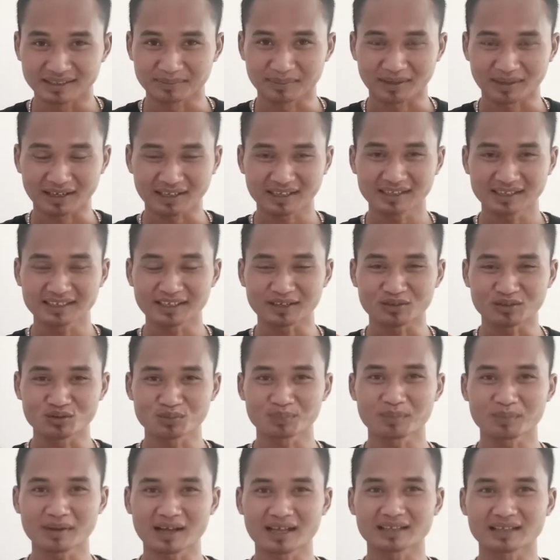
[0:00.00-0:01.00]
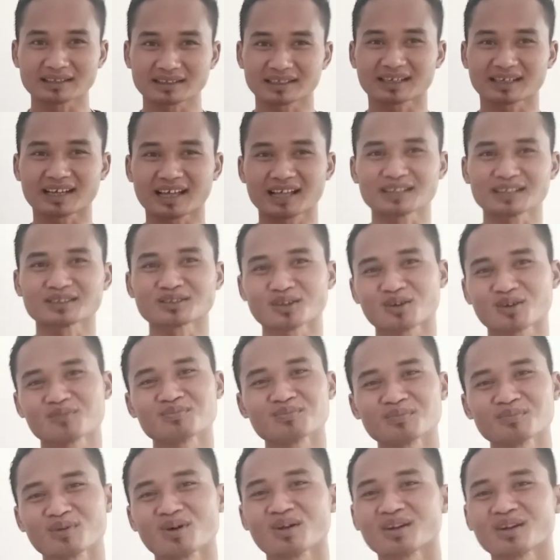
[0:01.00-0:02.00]
makanya jangan lupa tekan
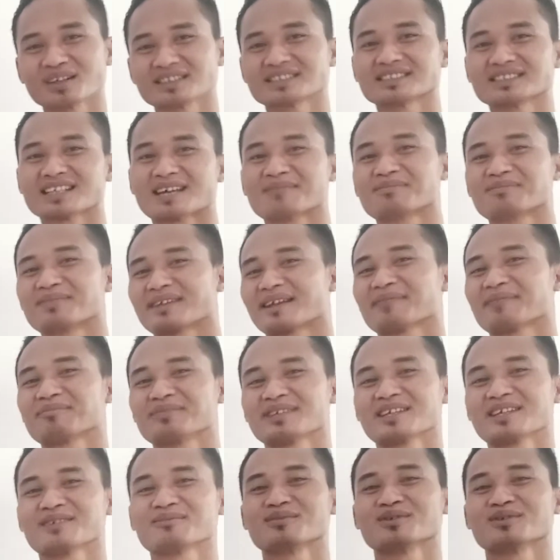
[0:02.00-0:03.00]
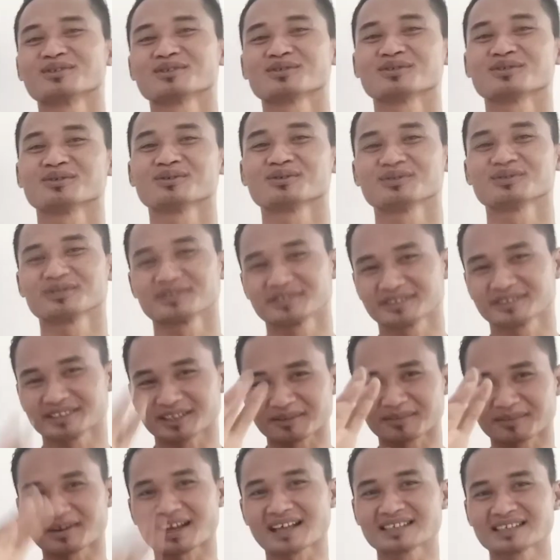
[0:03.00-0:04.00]
tombol subscribe-nya bosku
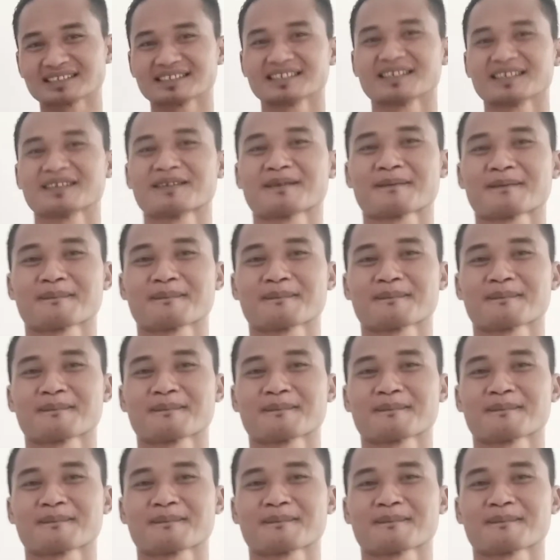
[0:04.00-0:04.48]
terima kasih